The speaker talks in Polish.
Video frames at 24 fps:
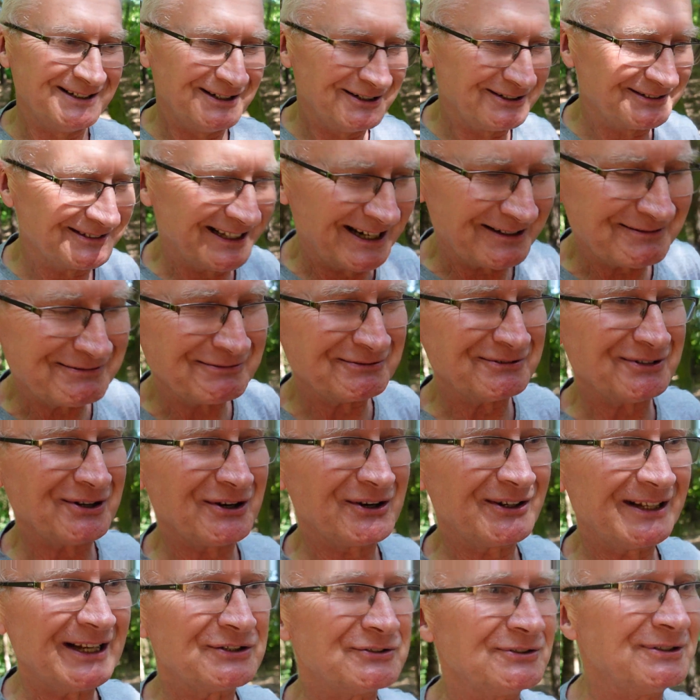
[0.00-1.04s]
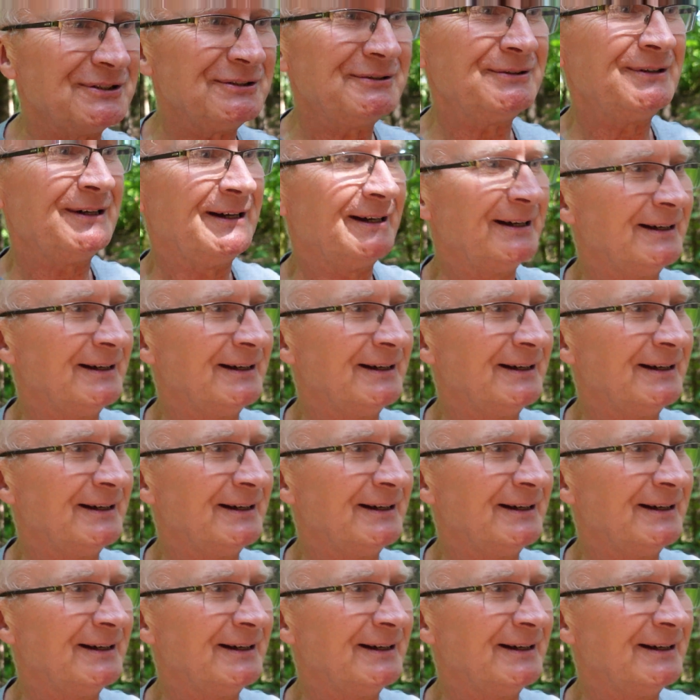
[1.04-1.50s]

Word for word: O, tak bym to określił.